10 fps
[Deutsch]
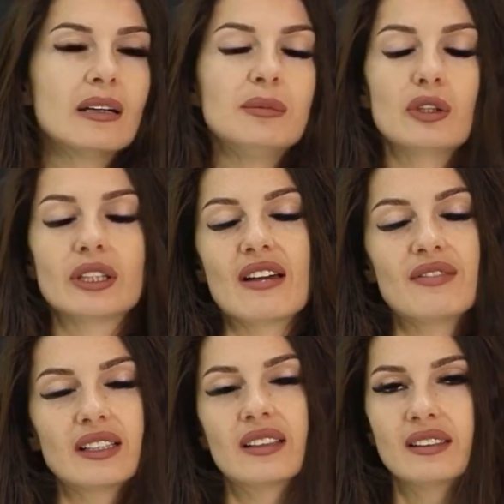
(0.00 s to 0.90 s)
damit ihr euch
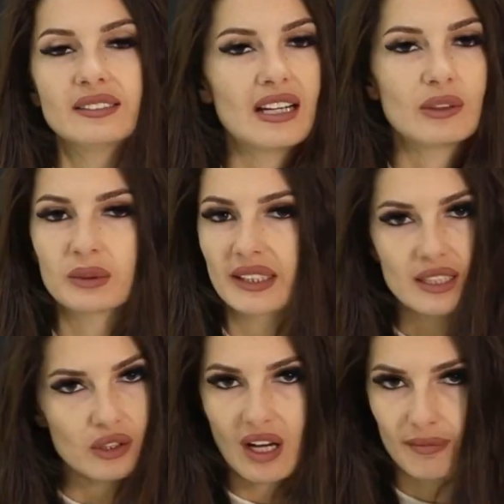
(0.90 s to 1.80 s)
einfach darum
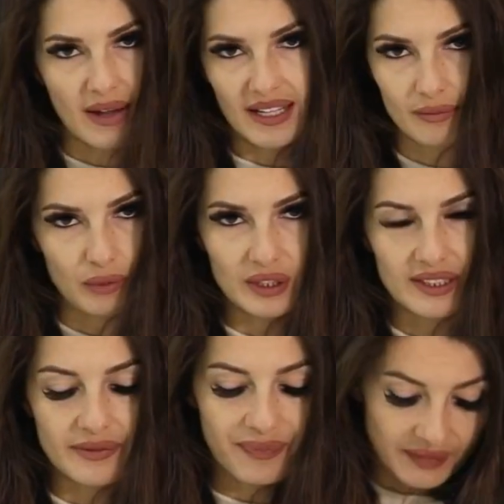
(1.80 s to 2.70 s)
keine Sorgen machen
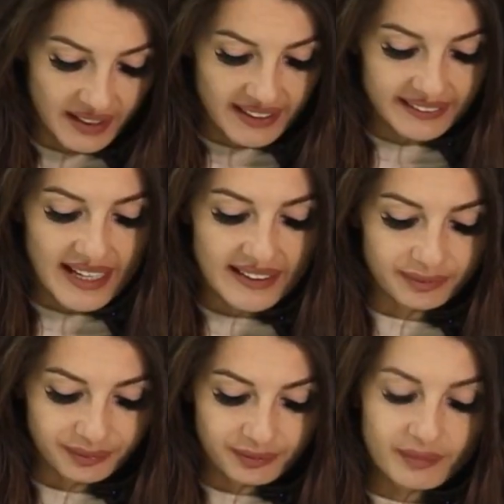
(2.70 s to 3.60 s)
müsst.
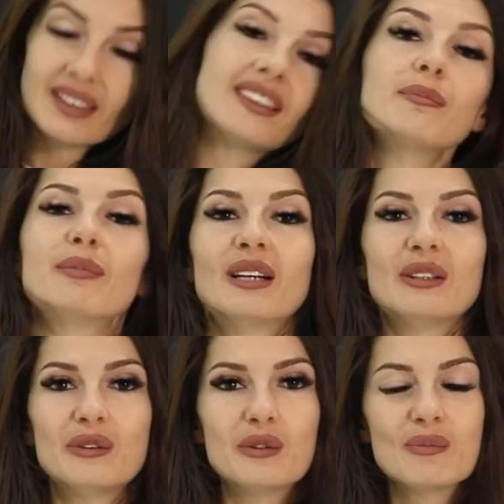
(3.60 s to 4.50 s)
Dann Tipp
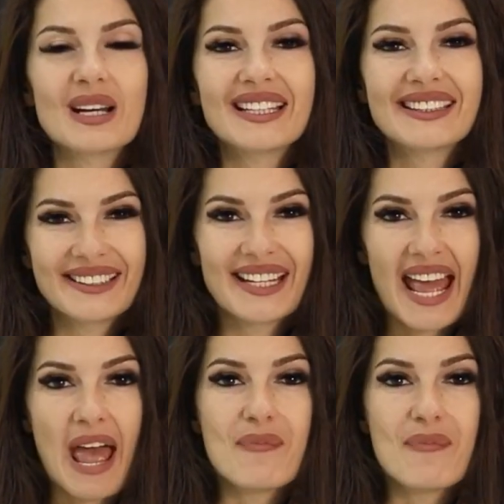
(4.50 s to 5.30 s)
Nummer 3.